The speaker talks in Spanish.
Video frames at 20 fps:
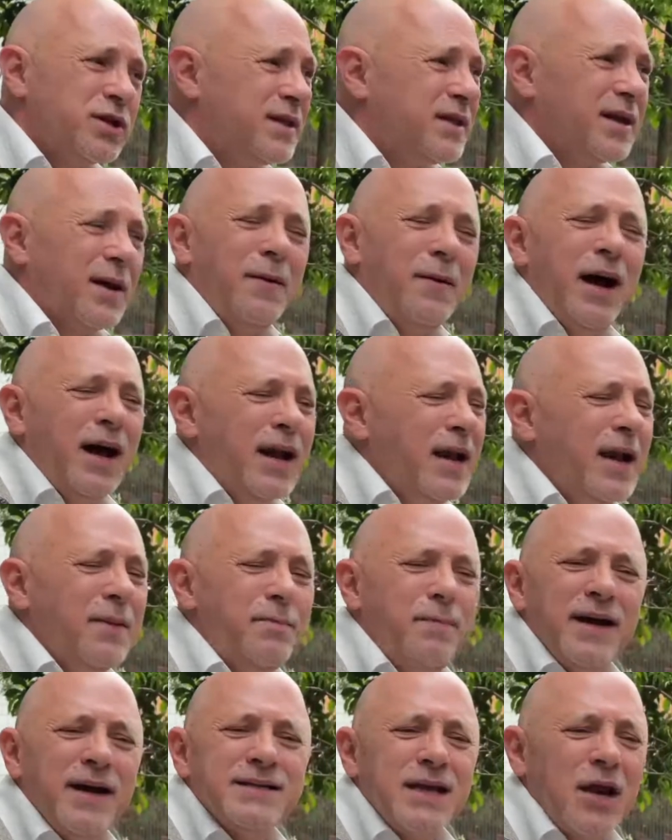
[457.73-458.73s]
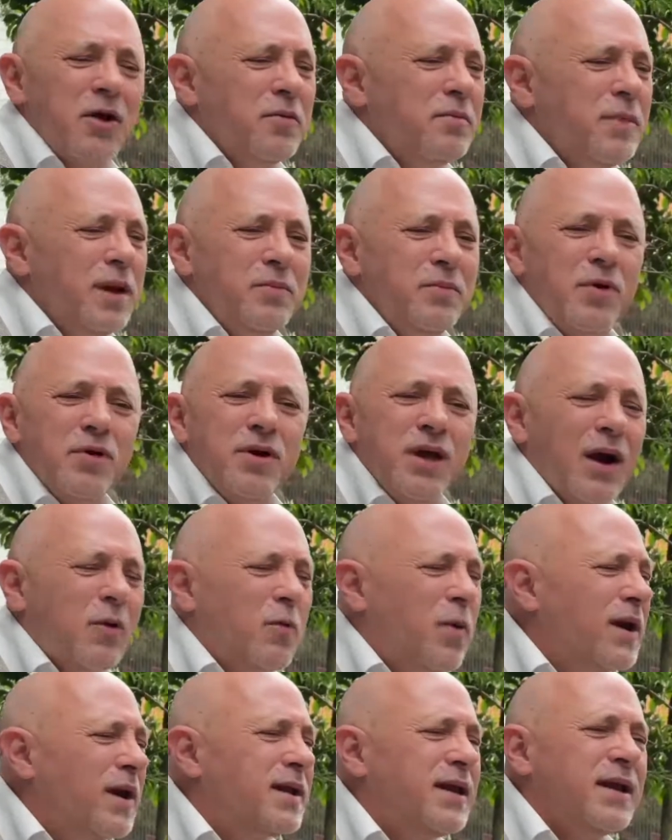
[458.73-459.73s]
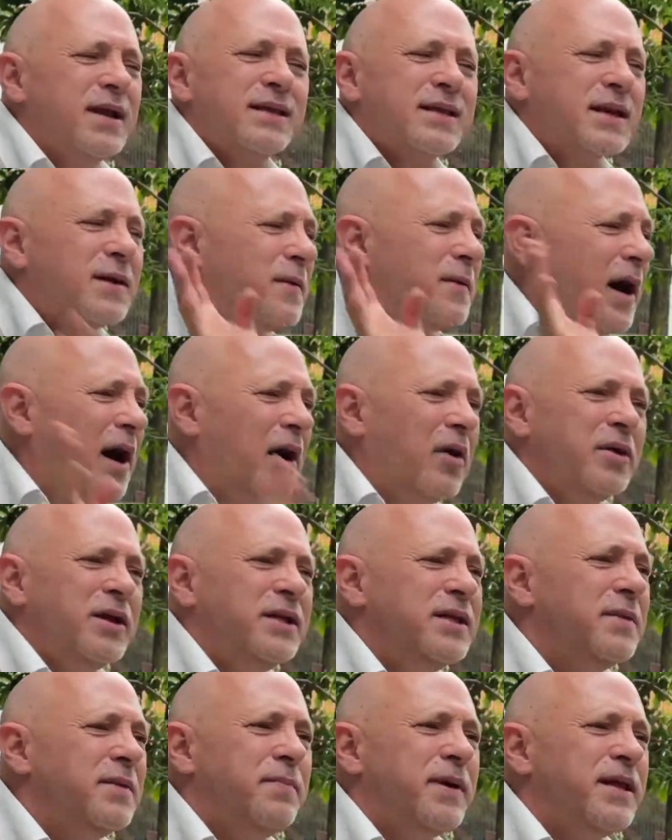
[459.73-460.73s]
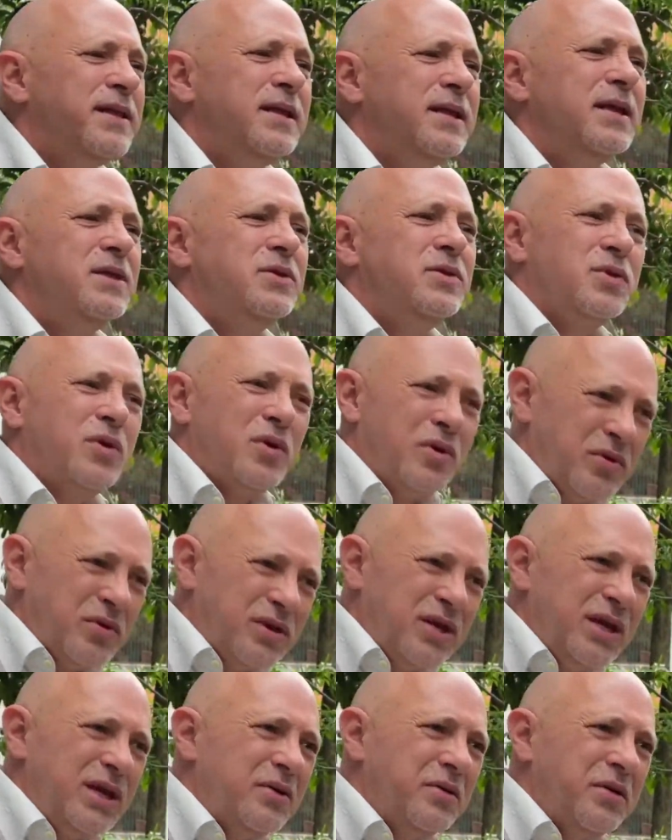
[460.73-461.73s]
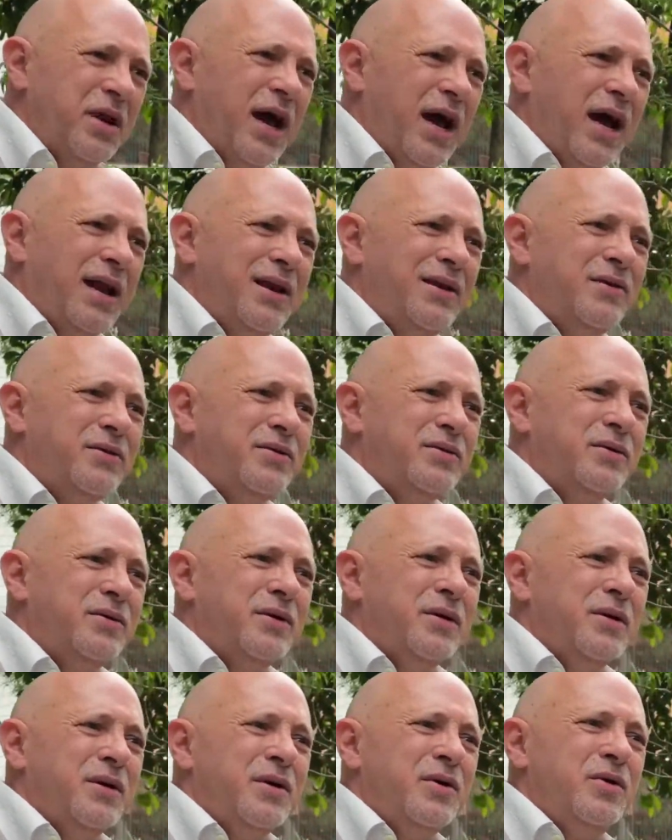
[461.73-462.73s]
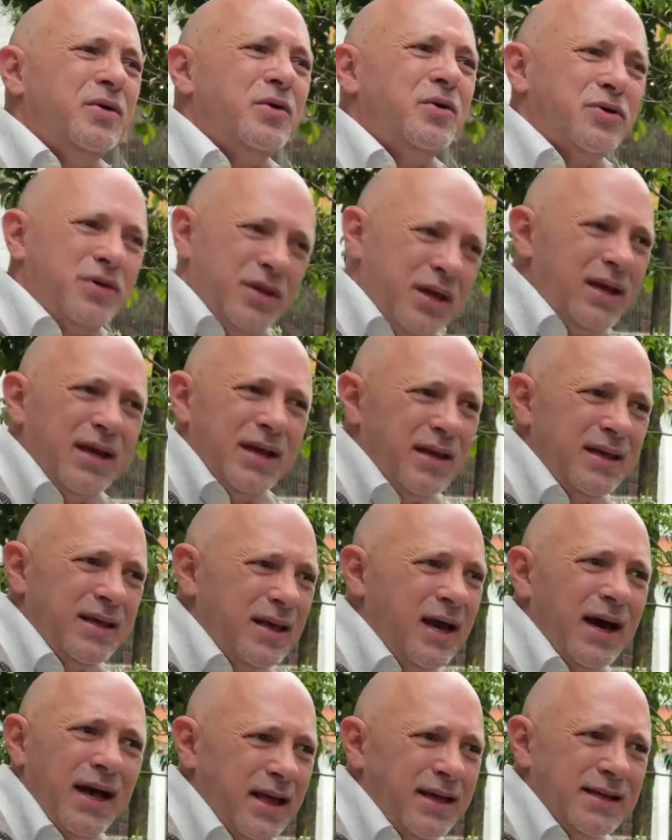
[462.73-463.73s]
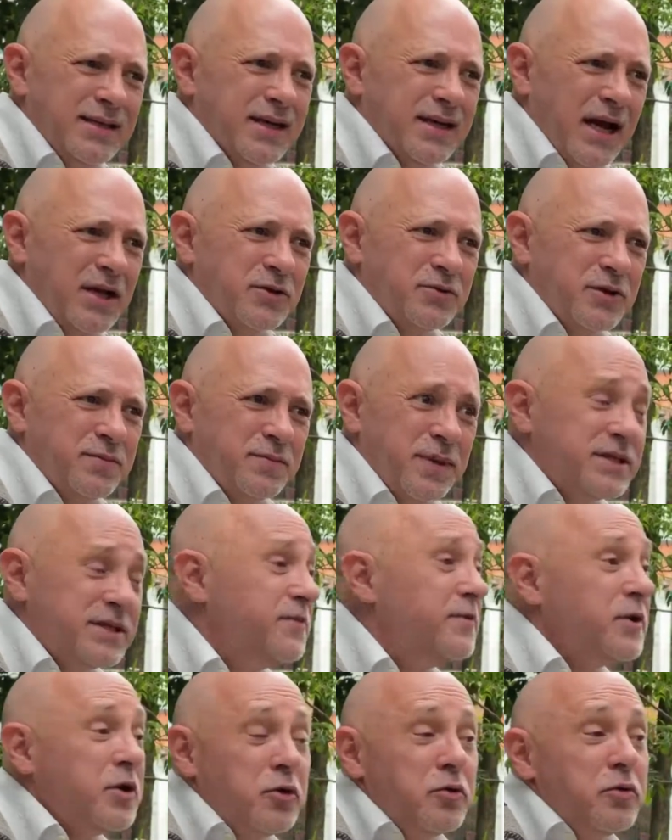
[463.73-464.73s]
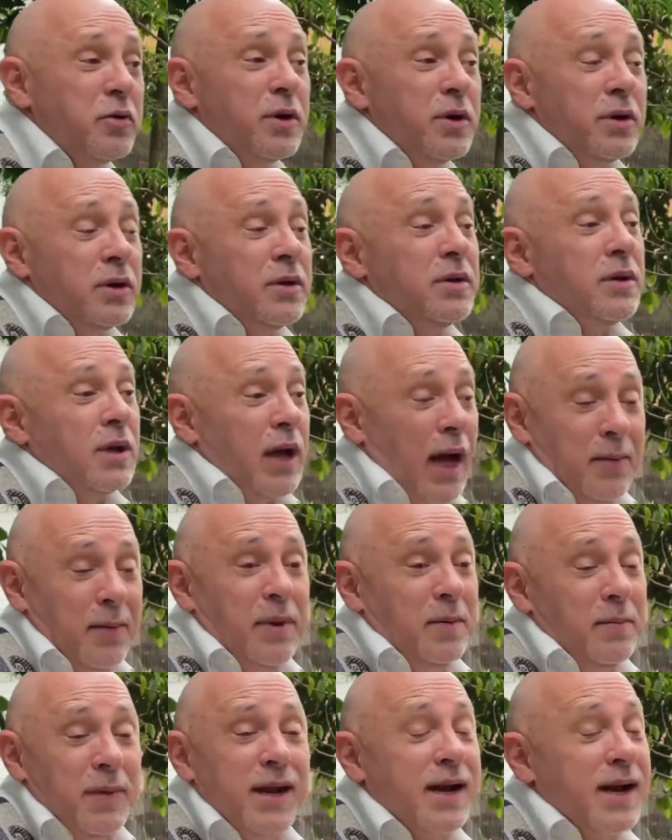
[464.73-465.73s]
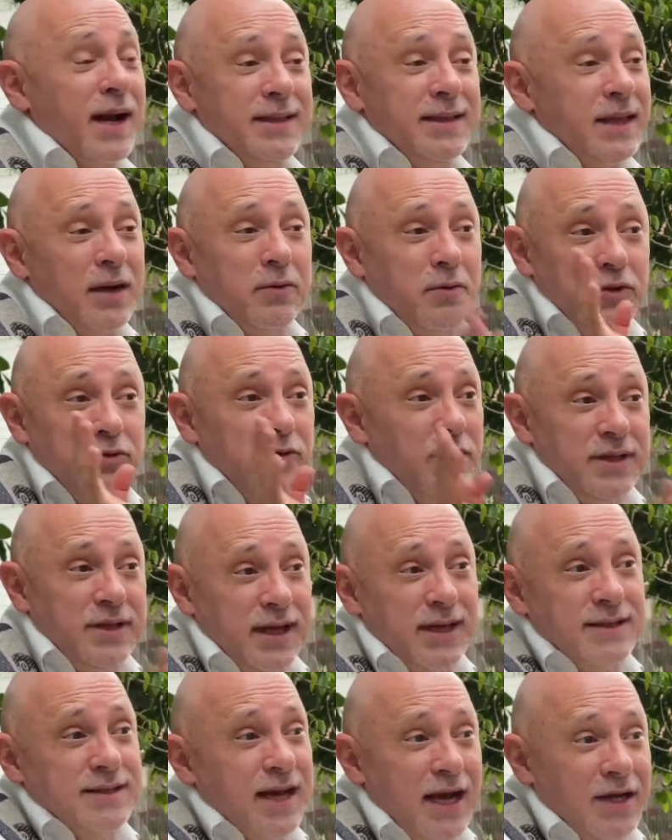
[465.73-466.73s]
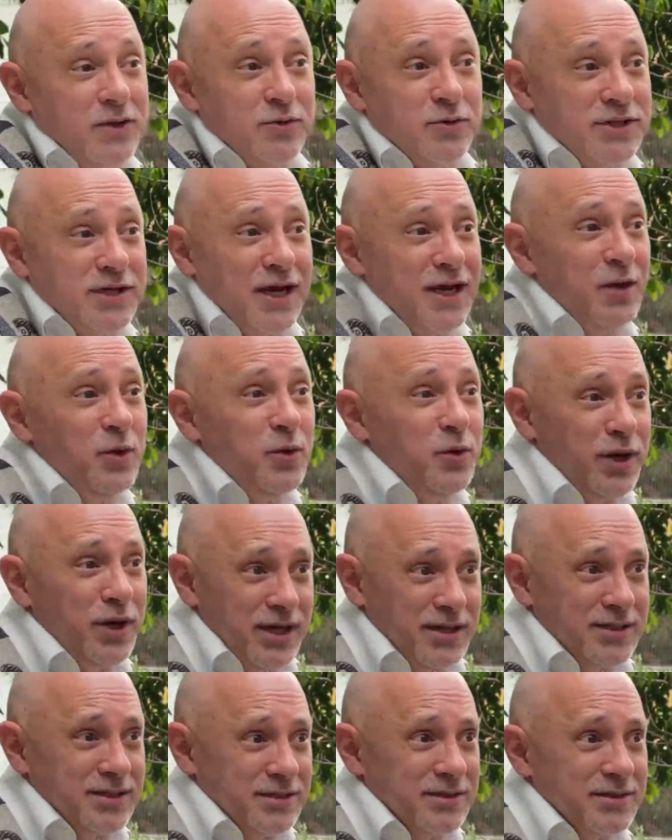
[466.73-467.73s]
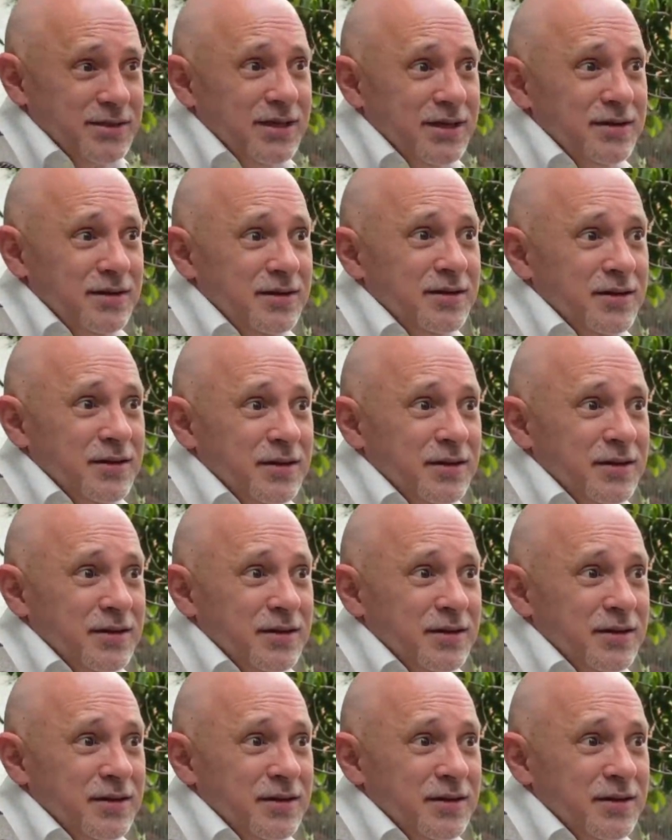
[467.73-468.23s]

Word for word: se trabaja, le pasa lo mismo que a cualquier trabajador independiente, uno no tiene horario, no tiene día de descanso específico, a mí me encanta cuando el día de descanso es el lunes, ¿sí?